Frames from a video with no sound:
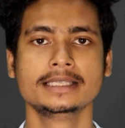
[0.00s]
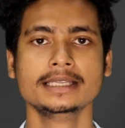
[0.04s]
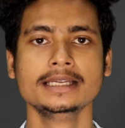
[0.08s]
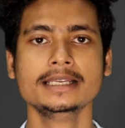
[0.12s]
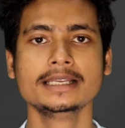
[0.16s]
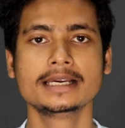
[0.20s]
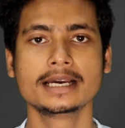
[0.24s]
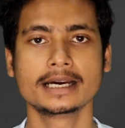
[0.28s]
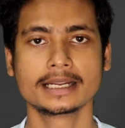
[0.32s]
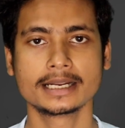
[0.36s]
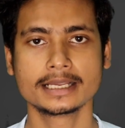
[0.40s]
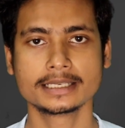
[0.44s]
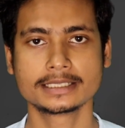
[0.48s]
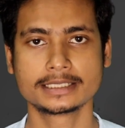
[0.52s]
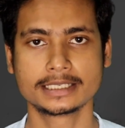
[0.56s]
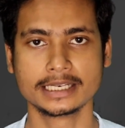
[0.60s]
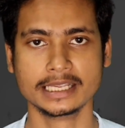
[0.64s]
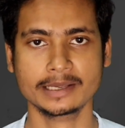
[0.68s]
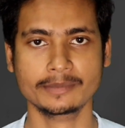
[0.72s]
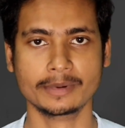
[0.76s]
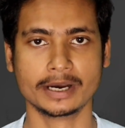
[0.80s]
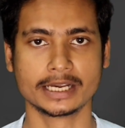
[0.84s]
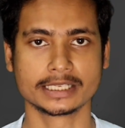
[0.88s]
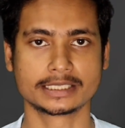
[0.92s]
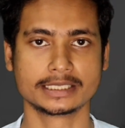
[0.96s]
তিনখানা
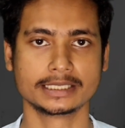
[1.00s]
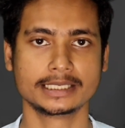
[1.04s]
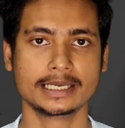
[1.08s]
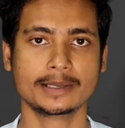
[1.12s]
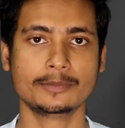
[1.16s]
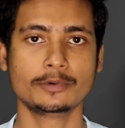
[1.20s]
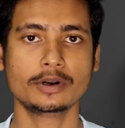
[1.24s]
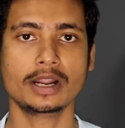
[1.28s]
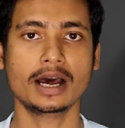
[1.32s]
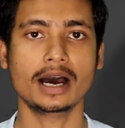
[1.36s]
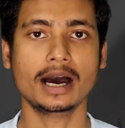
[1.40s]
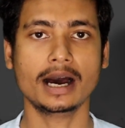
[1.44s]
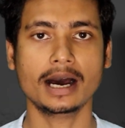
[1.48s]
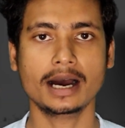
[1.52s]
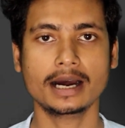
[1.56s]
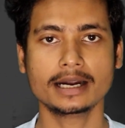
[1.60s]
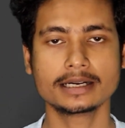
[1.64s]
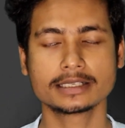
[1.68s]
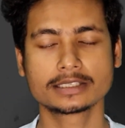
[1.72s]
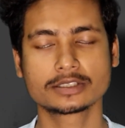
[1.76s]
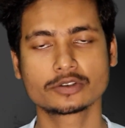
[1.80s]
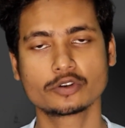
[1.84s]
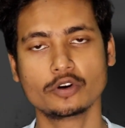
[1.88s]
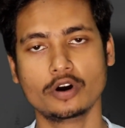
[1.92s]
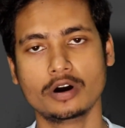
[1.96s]
স্ট্রিম আছে যেমন
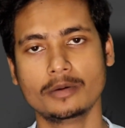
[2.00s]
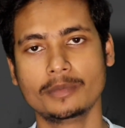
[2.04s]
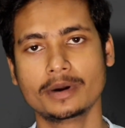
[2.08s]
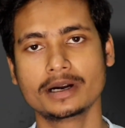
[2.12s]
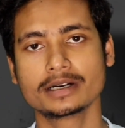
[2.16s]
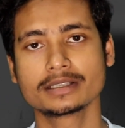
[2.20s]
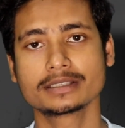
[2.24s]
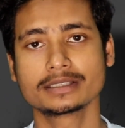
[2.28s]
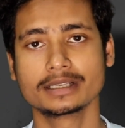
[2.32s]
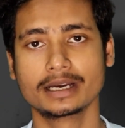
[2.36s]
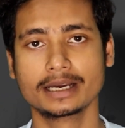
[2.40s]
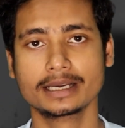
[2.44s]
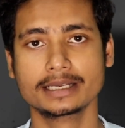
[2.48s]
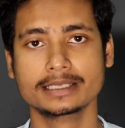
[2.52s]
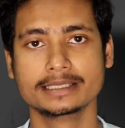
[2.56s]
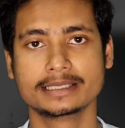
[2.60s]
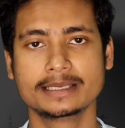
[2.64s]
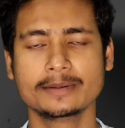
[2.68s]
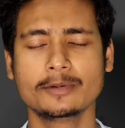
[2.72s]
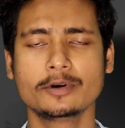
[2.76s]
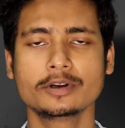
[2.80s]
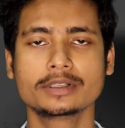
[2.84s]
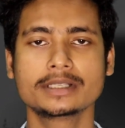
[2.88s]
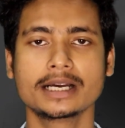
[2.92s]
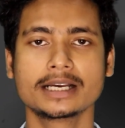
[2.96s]
আর্টস কমার্স সায়েন্স
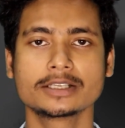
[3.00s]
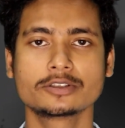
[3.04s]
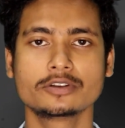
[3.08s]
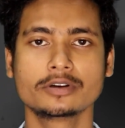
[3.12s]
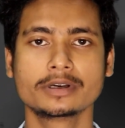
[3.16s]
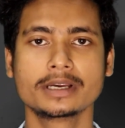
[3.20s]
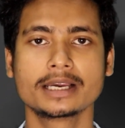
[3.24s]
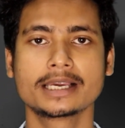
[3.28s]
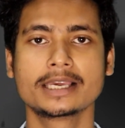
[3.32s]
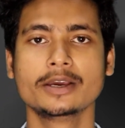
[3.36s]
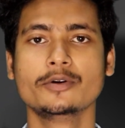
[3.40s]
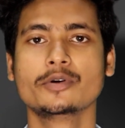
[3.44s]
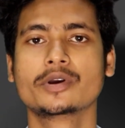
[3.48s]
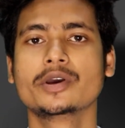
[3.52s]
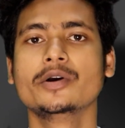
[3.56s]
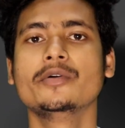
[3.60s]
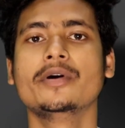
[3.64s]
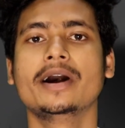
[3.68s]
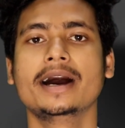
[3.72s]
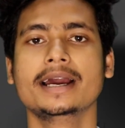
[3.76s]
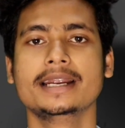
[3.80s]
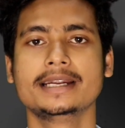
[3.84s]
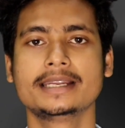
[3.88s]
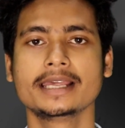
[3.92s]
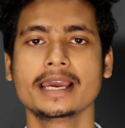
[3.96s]
এবং তার সঙ্গে কেউ
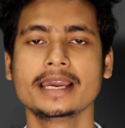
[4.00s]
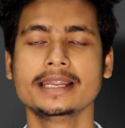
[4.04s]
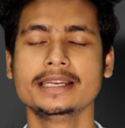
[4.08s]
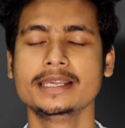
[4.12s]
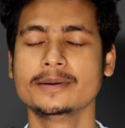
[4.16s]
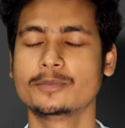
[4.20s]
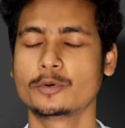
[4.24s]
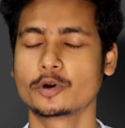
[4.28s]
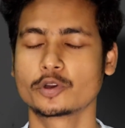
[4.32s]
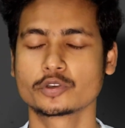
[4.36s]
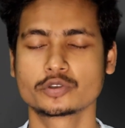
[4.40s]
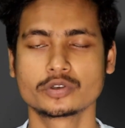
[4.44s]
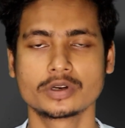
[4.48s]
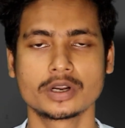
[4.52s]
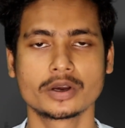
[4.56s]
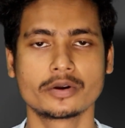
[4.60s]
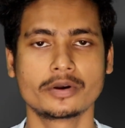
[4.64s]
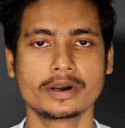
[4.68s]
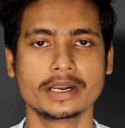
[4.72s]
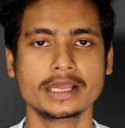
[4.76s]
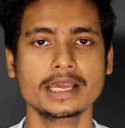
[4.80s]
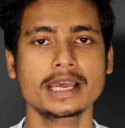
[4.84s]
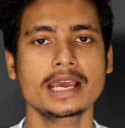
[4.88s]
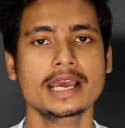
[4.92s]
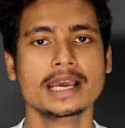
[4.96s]
কেউ আইটিআই নিয়ে পড়াশোনা
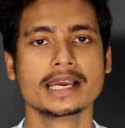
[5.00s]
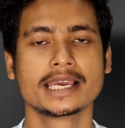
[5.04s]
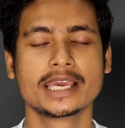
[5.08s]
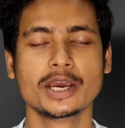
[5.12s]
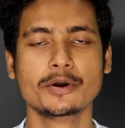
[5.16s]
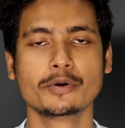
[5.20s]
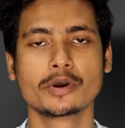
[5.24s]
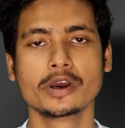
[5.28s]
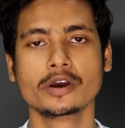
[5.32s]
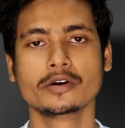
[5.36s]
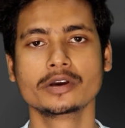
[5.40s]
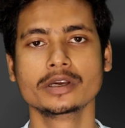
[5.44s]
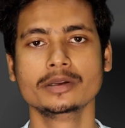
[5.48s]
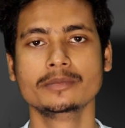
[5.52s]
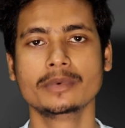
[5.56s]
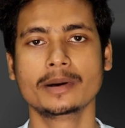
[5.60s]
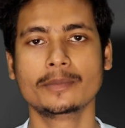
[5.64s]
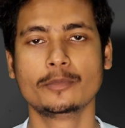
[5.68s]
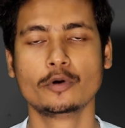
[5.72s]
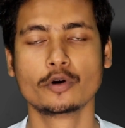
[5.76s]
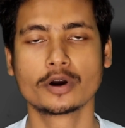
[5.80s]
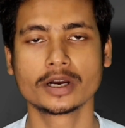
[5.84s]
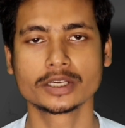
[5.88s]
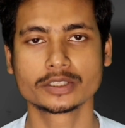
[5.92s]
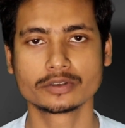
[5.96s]
করে কেউ কেউ
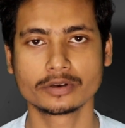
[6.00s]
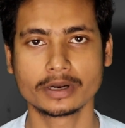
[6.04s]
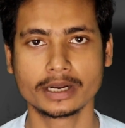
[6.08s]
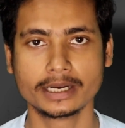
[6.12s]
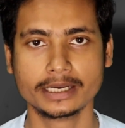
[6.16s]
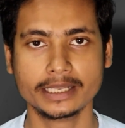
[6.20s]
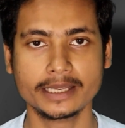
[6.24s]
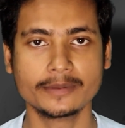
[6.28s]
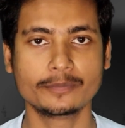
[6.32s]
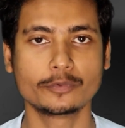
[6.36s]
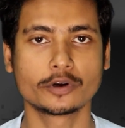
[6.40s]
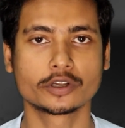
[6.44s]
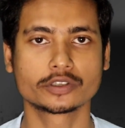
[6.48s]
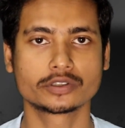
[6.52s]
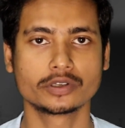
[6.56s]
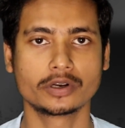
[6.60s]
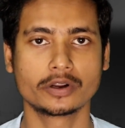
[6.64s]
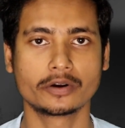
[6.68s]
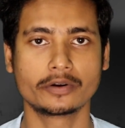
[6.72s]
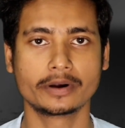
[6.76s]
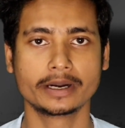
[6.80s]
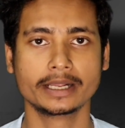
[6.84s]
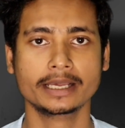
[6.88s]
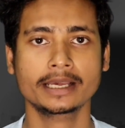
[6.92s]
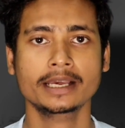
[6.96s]
কিংবা ভোকেশনাল নিয়ে
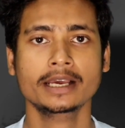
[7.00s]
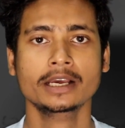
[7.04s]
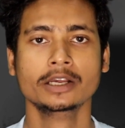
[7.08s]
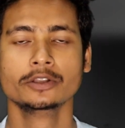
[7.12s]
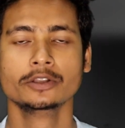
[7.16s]
পড়াশোনা করে